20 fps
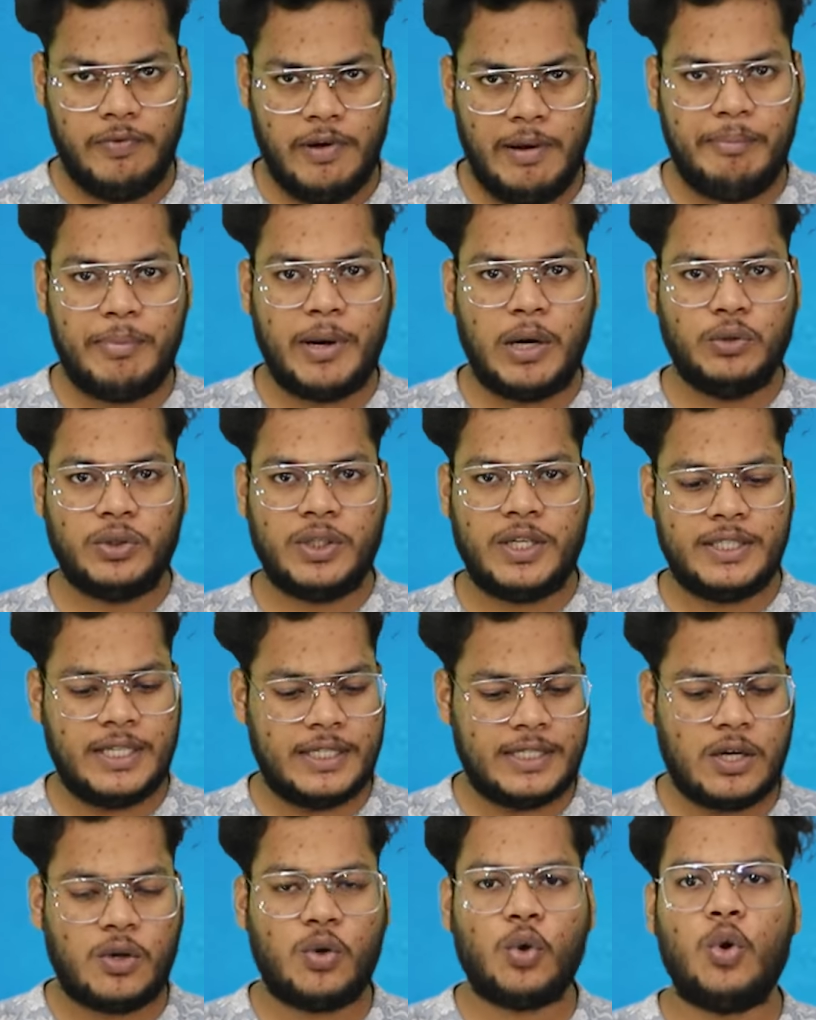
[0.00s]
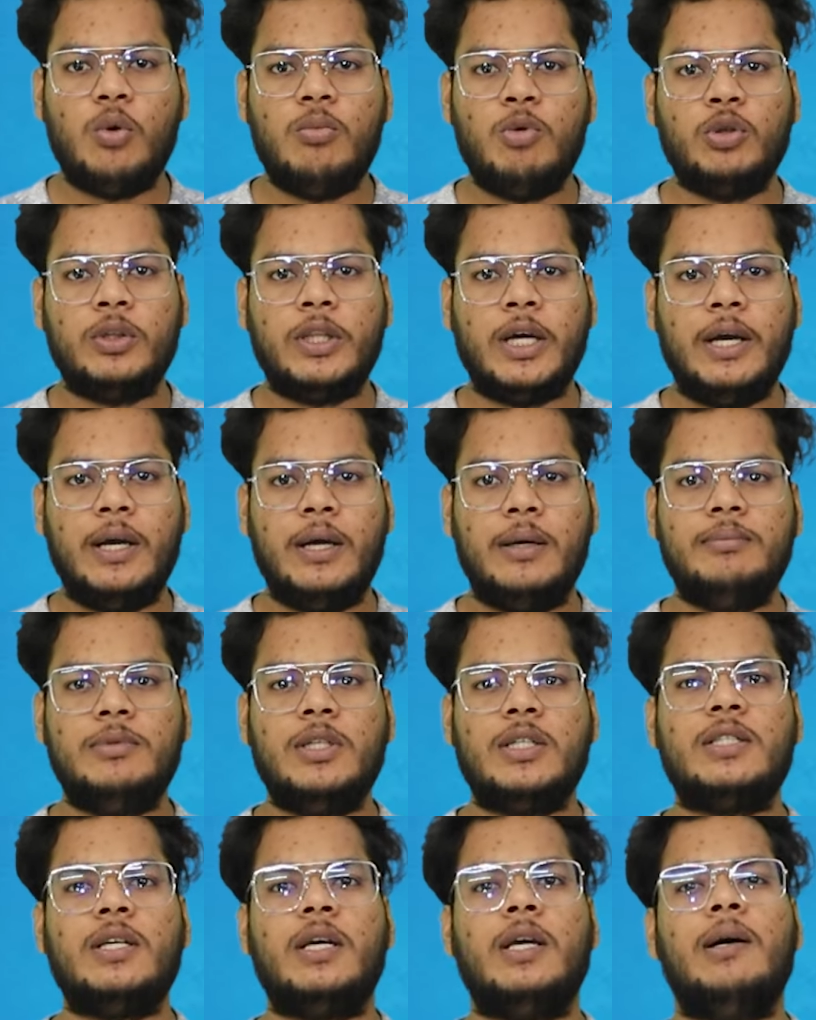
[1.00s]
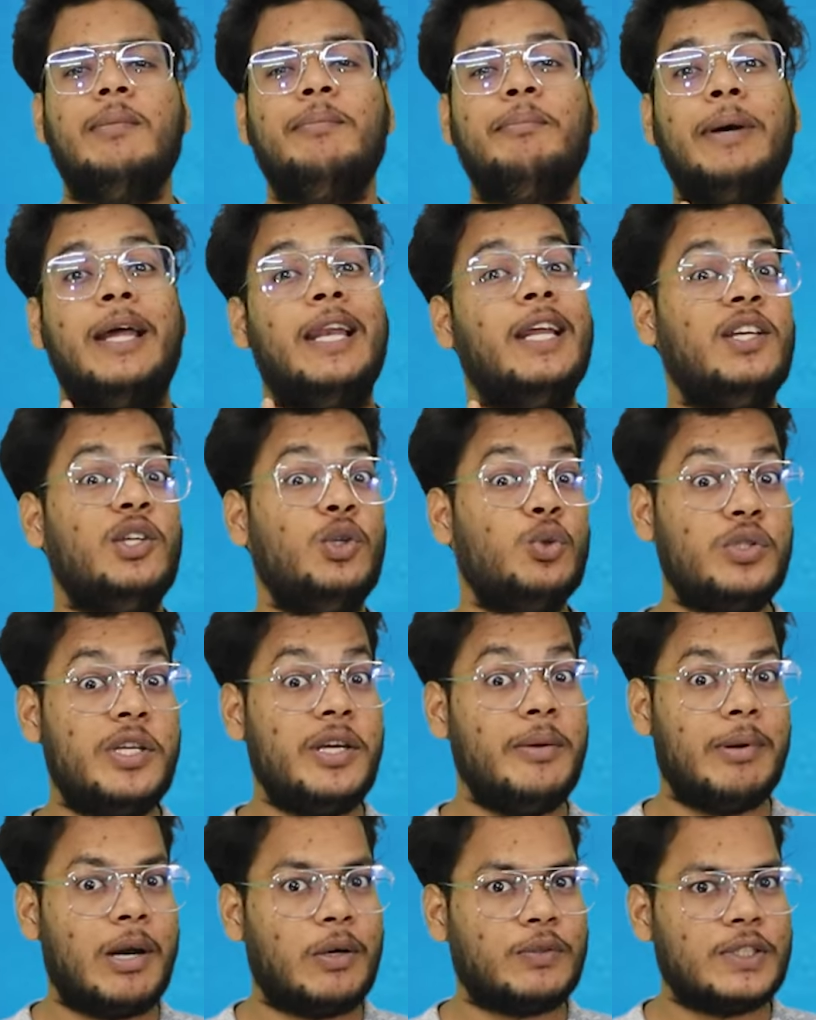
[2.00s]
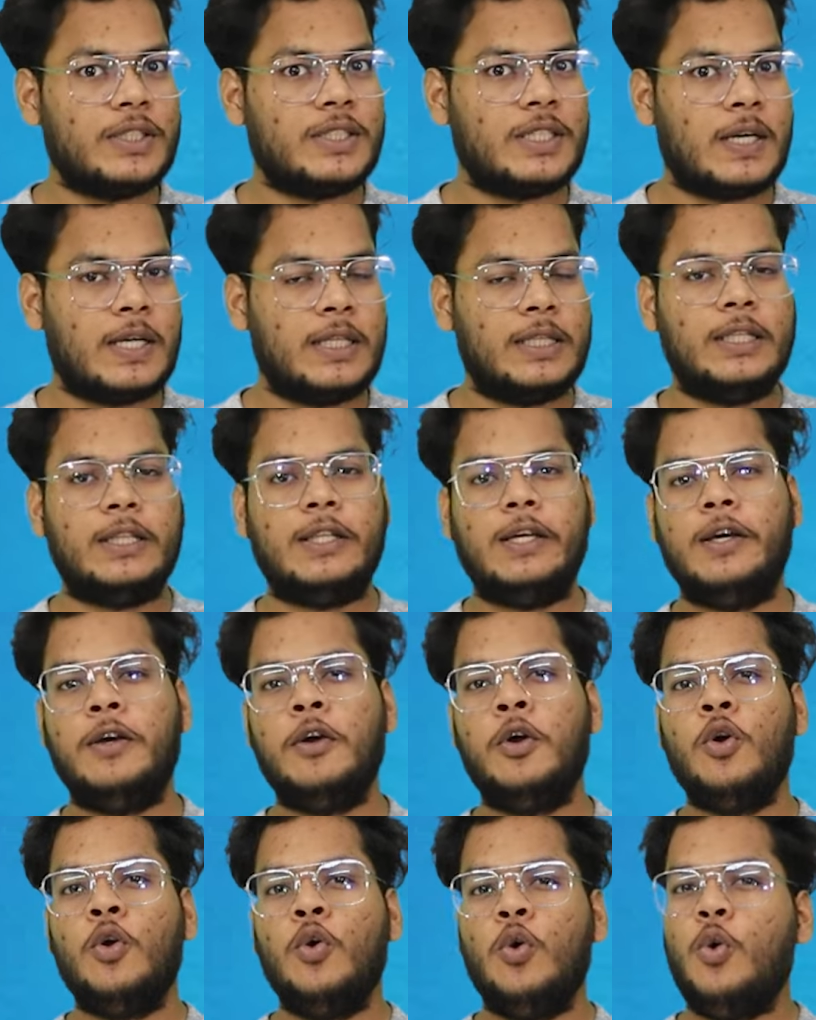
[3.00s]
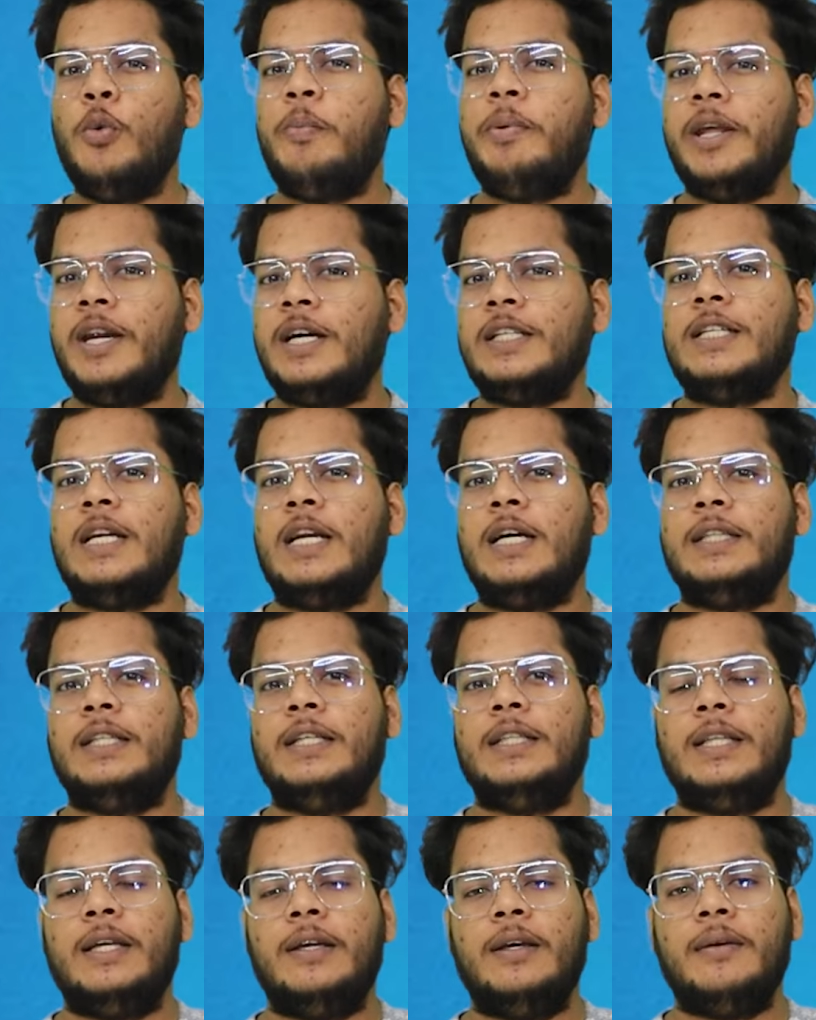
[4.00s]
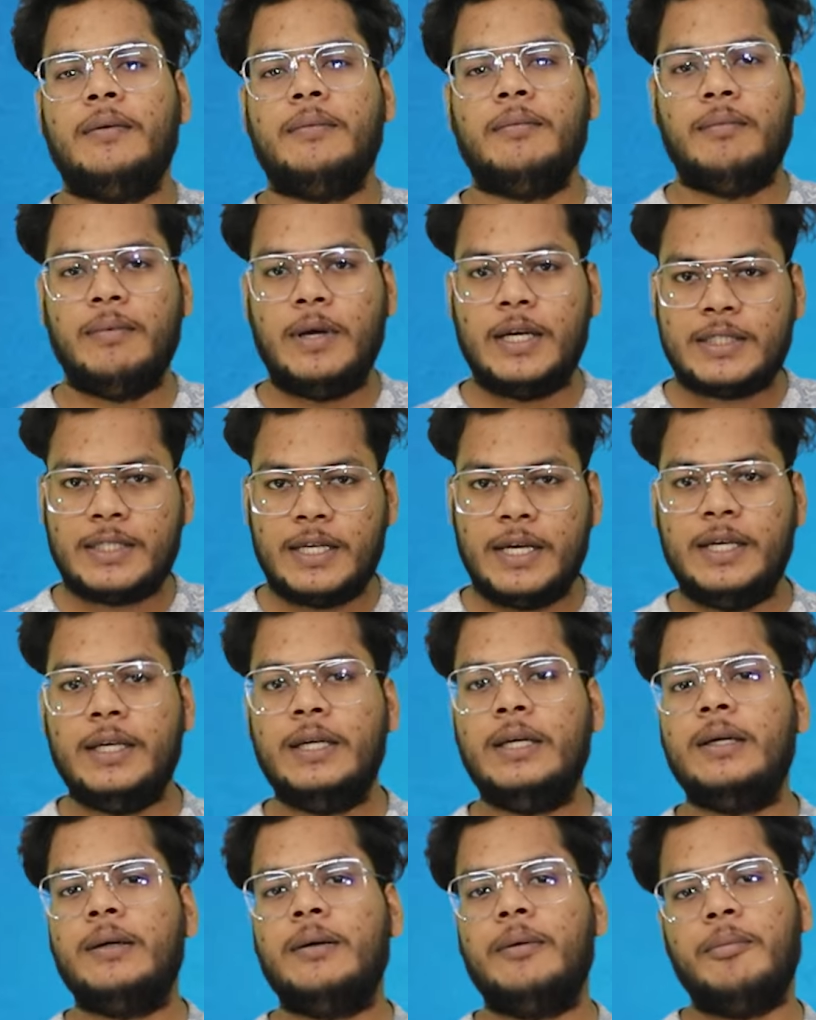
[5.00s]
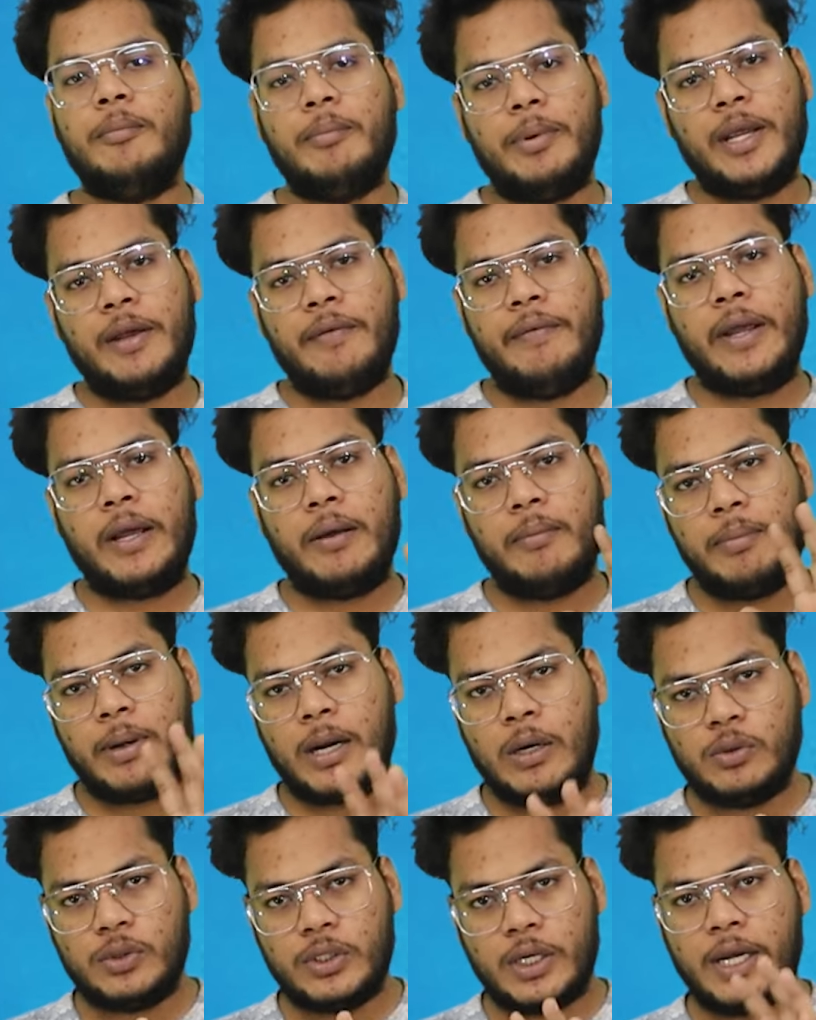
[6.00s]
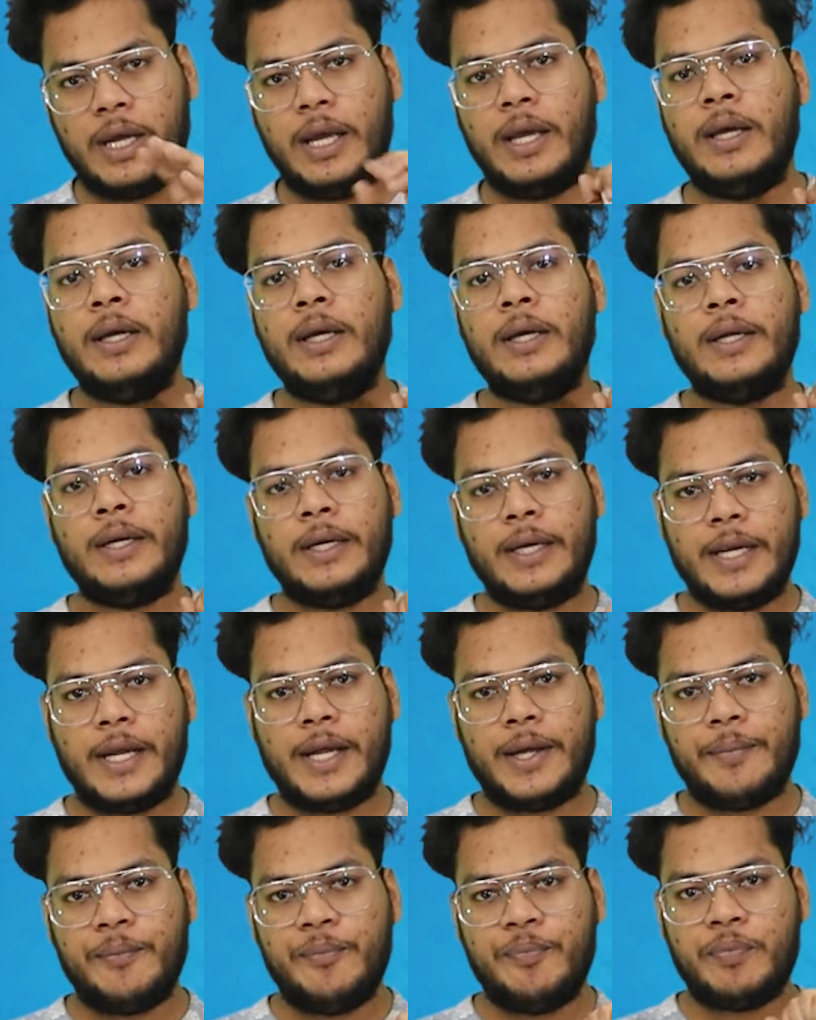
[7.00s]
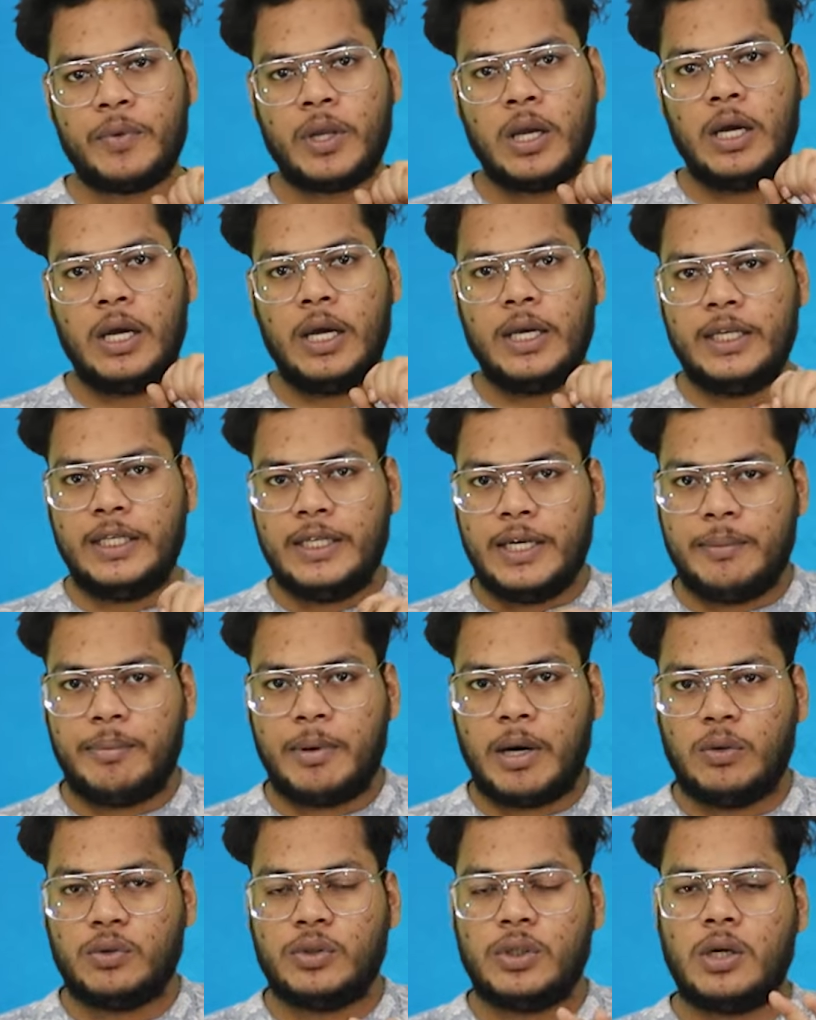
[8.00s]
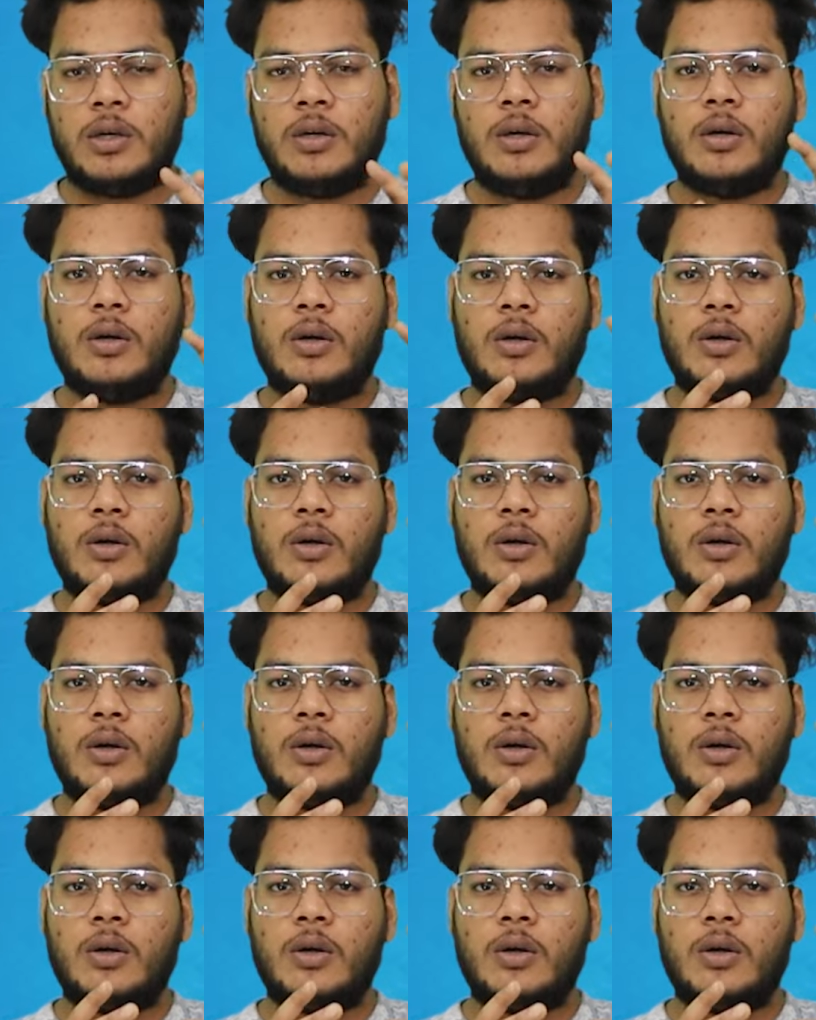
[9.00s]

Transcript: वेब ब्राउजर जैसे क्रोम होता है जैसे हम पहले यूसी ब्राउजर चलाते थे ओपेरा चलाते थे वैसे ही ब्रेव एक ब्राउजर है ठीक है ये ब्राउजर